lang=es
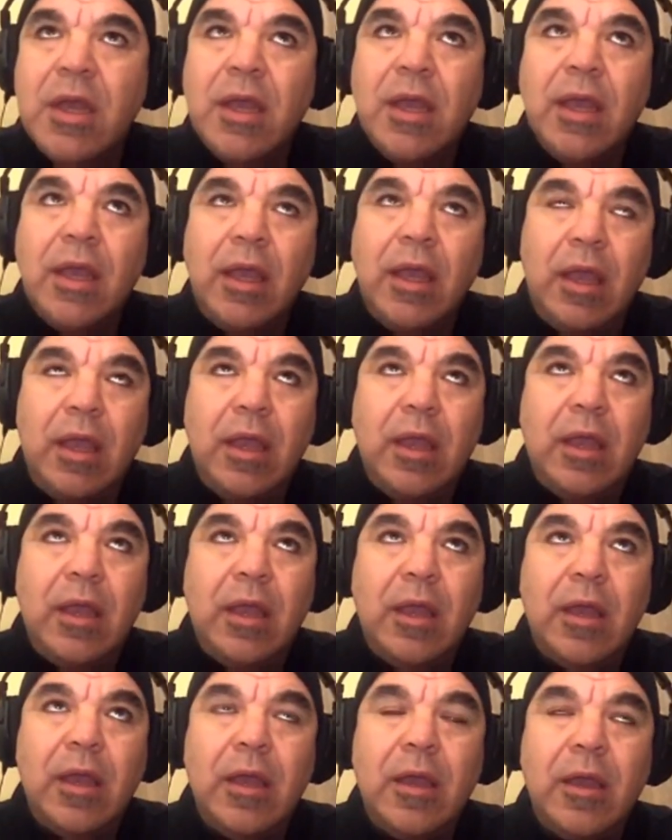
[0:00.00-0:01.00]

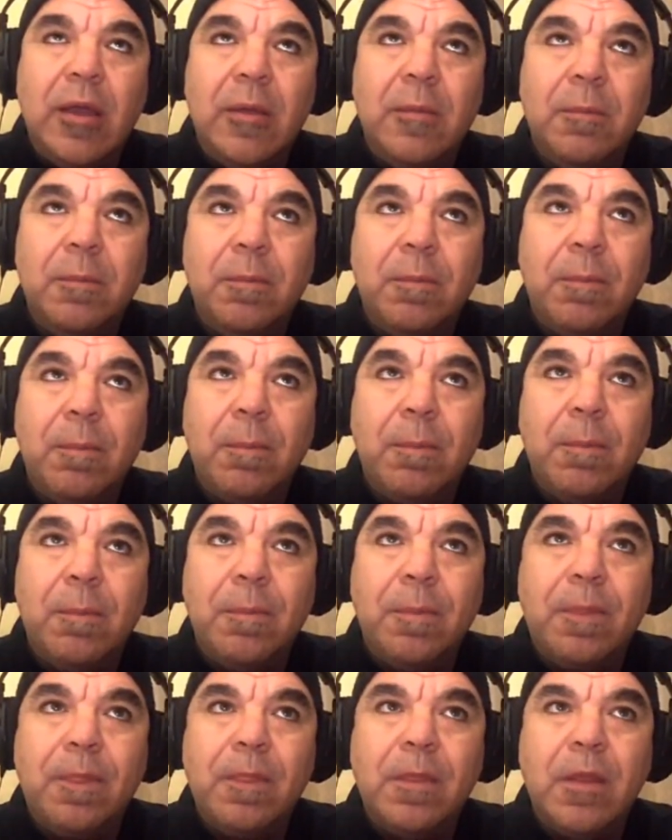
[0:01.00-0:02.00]
Eh,
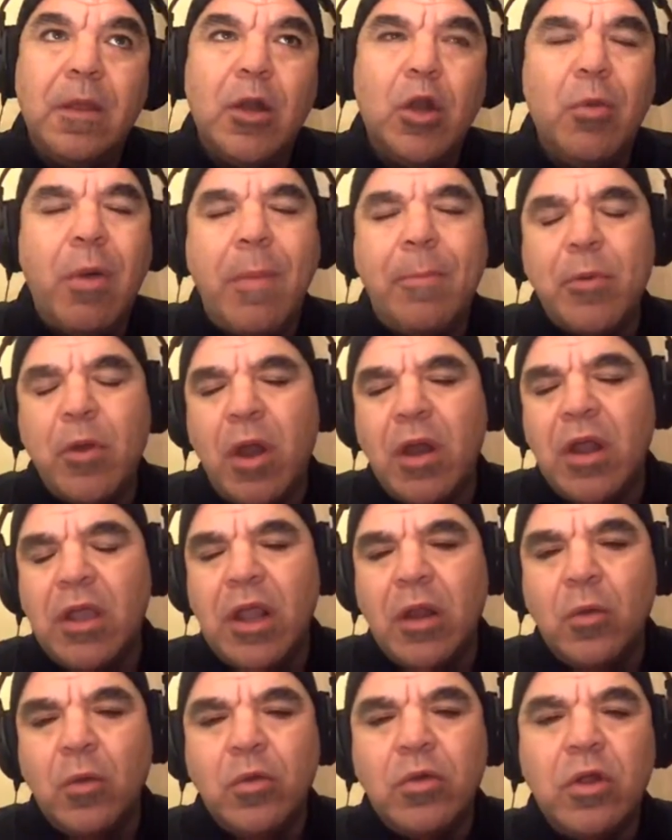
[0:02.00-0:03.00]
lo más probable es que
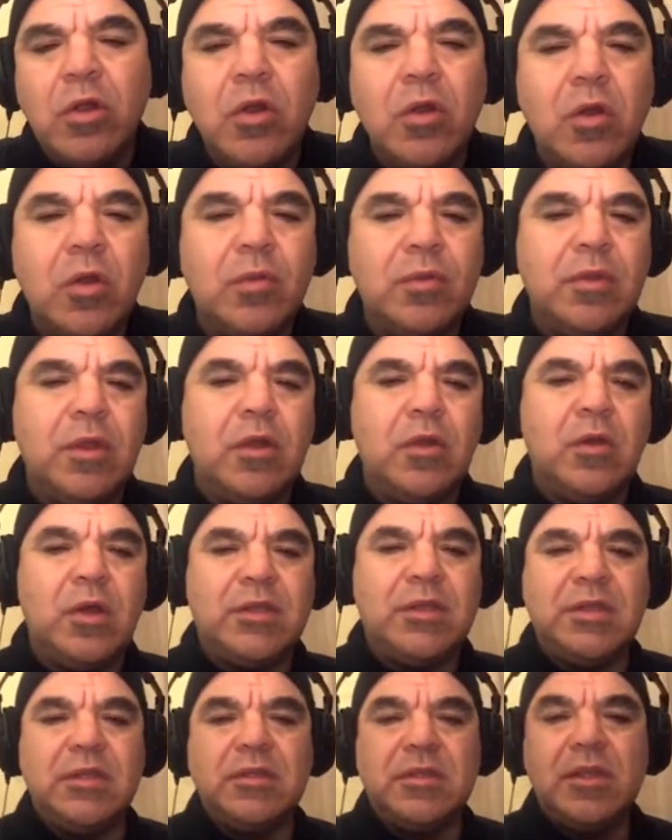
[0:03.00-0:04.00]
algunos de los, de los
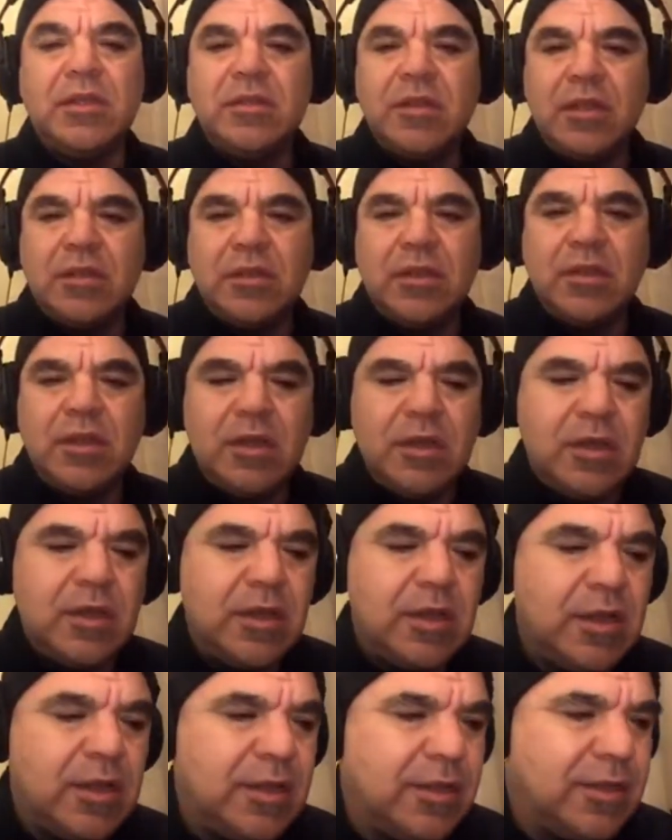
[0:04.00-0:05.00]
asistentes a esta,
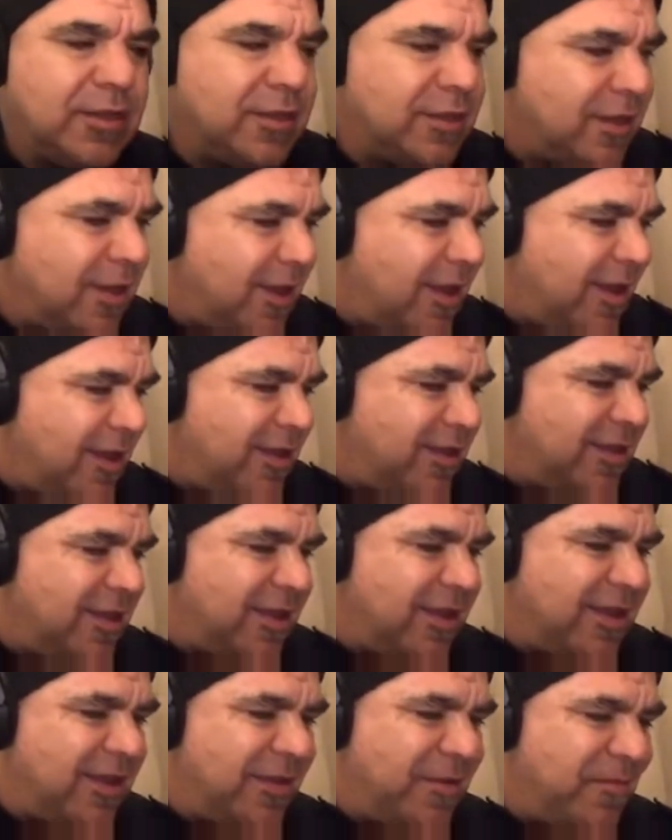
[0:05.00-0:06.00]
a
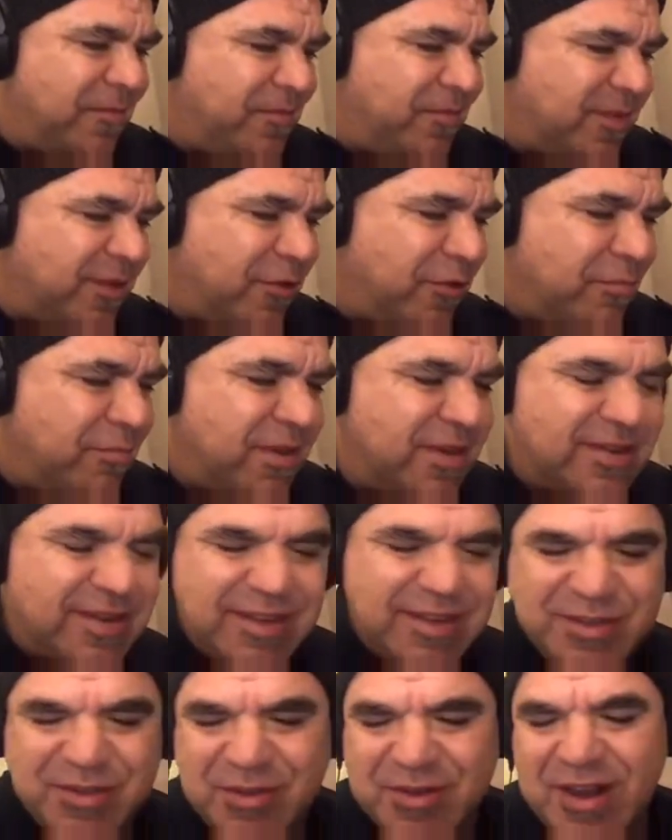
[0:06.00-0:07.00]
esta
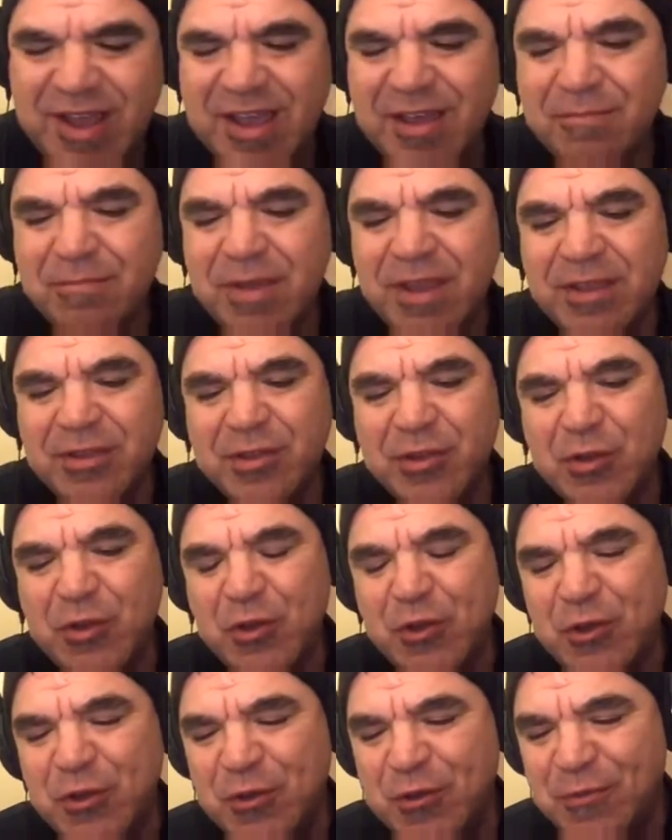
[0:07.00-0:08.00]
conversación hayan
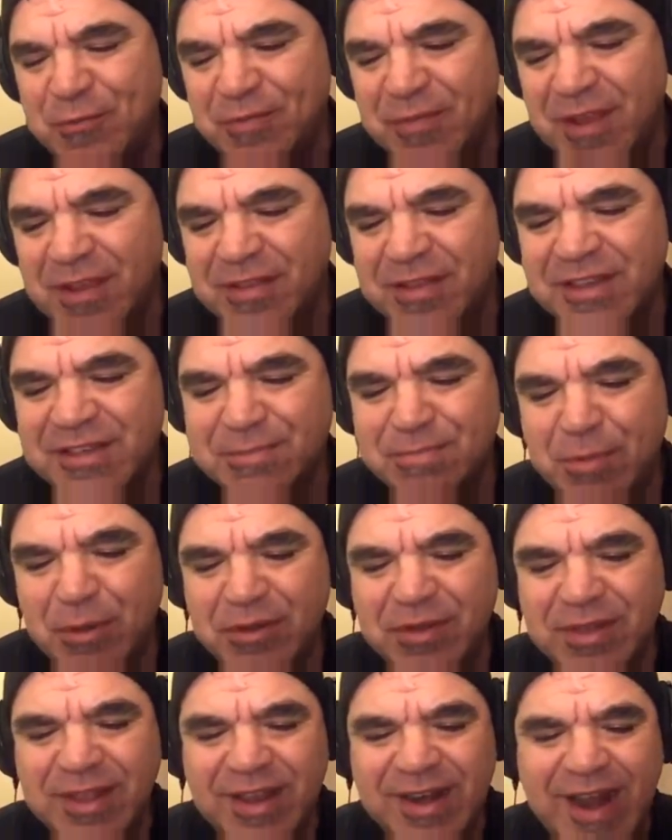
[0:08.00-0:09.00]
visto este
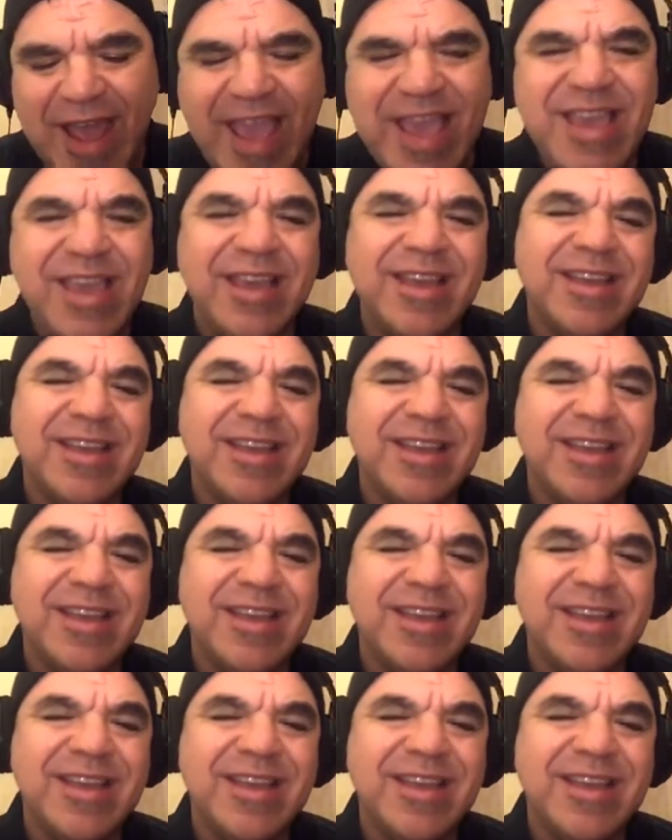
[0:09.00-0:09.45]
spot de Nike